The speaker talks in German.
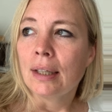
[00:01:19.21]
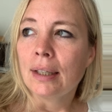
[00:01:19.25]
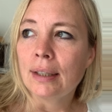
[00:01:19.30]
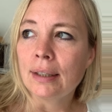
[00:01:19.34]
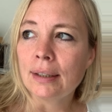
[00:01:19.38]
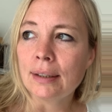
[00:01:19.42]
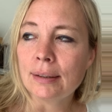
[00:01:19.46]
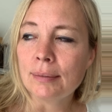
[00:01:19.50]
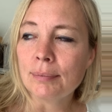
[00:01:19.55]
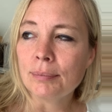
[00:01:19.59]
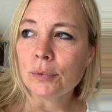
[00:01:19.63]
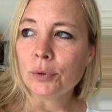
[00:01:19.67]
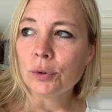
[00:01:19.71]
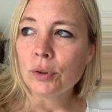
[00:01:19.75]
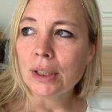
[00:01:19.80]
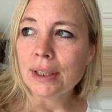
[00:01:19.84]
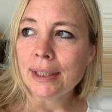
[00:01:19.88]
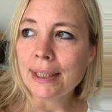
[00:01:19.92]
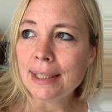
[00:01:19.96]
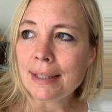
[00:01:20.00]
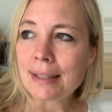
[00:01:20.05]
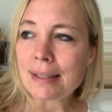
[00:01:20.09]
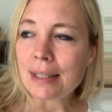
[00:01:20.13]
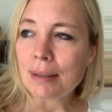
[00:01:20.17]
Ähm, und da
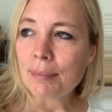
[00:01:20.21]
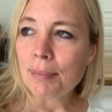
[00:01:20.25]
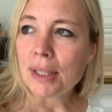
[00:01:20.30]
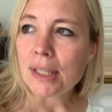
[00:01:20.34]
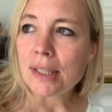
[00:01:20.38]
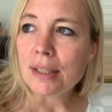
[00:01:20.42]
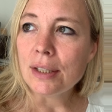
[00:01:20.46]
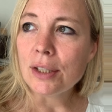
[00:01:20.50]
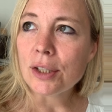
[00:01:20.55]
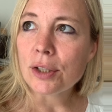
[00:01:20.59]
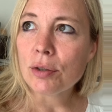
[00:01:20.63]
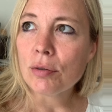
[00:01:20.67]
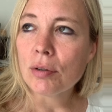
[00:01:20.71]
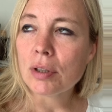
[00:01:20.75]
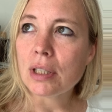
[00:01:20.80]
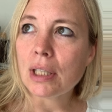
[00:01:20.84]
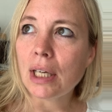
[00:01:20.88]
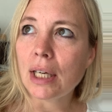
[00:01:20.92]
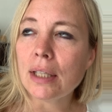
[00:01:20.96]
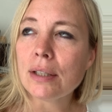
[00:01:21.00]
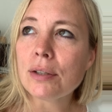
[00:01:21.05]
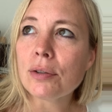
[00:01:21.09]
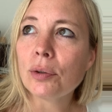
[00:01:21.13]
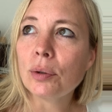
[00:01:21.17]
geht es nämlich nicht nur
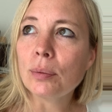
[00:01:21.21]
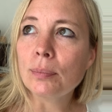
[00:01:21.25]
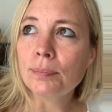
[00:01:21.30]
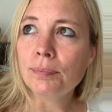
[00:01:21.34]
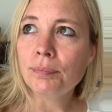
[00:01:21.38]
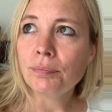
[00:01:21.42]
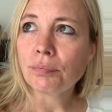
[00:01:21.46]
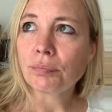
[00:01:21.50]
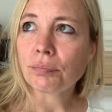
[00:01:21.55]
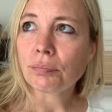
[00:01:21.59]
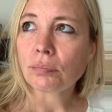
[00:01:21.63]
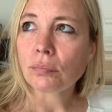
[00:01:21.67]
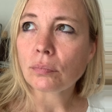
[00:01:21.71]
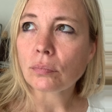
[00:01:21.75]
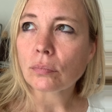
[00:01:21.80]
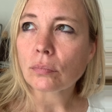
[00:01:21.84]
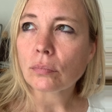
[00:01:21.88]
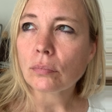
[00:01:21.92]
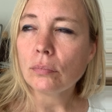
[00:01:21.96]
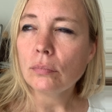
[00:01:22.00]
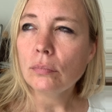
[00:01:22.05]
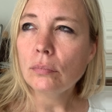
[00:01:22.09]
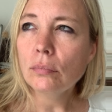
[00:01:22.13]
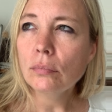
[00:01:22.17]
darum,
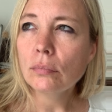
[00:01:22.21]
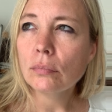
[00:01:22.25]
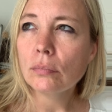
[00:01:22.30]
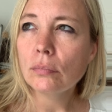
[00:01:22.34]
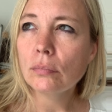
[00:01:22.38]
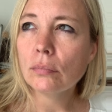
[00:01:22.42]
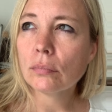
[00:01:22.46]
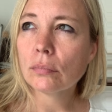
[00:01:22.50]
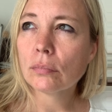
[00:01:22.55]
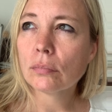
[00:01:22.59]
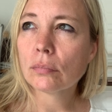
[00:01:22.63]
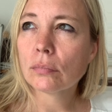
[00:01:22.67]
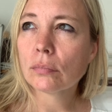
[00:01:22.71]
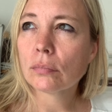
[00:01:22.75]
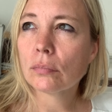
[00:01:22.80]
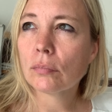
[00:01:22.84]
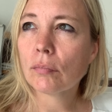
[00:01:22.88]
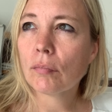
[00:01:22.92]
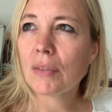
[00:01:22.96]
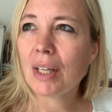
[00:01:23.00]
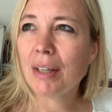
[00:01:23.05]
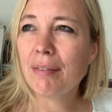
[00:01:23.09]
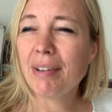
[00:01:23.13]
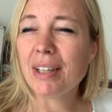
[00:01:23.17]

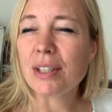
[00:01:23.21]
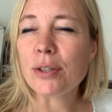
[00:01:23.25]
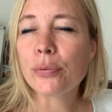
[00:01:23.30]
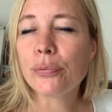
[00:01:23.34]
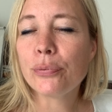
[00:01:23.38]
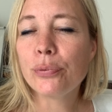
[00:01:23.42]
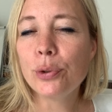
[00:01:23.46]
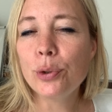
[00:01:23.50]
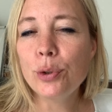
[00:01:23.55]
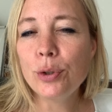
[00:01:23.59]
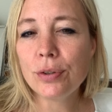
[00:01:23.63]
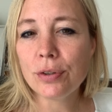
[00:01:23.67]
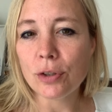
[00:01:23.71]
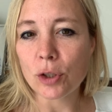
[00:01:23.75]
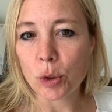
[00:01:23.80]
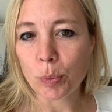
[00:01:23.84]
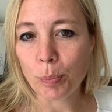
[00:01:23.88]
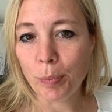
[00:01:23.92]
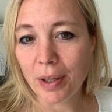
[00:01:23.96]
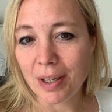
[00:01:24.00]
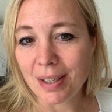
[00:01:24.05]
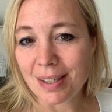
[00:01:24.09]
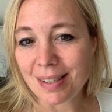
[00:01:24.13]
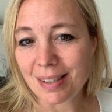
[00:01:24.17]
was physisch
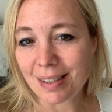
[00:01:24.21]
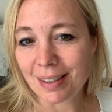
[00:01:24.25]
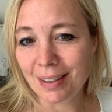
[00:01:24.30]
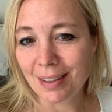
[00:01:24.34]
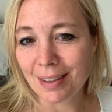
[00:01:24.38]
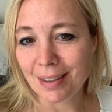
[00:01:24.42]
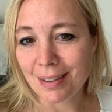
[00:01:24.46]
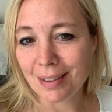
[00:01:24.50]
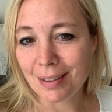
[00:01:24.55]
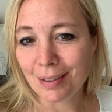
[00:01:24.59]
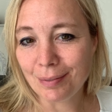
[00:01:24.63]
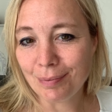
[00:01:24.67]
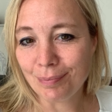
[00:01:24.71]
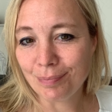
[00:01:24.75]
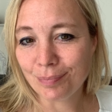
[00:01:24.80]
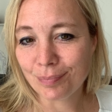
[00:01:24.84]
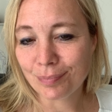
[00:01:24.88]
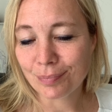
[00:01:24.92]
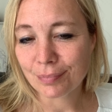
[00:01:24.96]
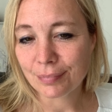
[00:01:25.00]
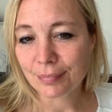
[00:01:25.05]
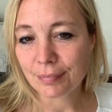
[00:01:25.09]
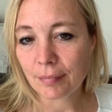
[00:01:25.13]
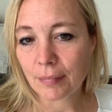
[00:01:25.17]
passiert.
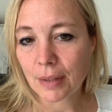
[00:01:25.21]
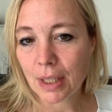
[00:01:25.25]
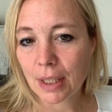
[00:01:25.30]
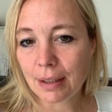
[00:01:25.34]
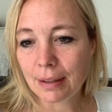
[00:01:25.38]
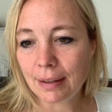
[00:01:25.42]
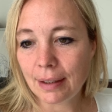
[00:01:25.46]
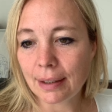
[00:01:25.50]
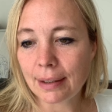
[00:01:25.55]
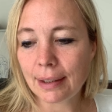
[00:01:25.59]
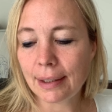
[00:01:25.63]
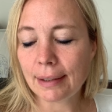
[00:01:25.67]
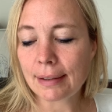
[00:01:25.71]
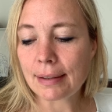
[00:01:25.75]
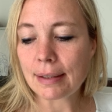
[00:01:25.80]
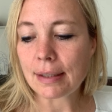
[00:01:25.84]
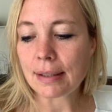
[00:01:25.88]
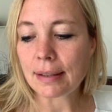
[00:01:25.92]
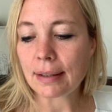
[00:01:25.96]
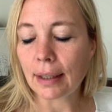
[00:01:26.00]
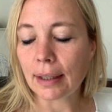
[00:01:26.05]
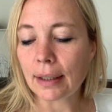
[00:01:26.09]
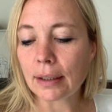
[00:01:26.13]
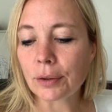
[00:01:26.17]
Da geht
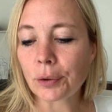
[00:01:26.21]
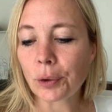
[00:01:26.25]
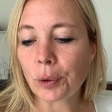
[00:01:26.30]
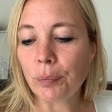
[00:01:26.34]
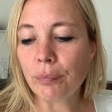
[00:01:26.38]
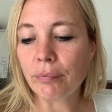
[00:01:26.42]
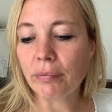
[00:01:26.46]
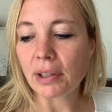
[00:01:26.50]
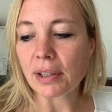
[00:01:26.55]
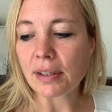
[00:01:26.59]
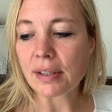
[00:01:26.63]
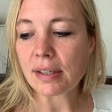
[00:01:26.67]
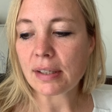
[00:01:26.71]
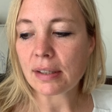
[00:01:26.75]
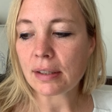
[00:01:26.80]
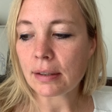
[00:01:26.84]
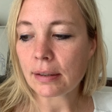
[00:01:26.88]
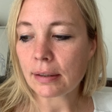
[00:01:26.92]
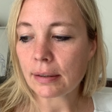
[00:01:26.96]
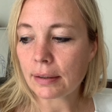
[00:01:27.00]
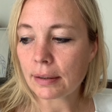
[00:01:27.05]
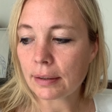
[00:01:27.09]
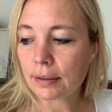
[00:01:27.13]
es darum, was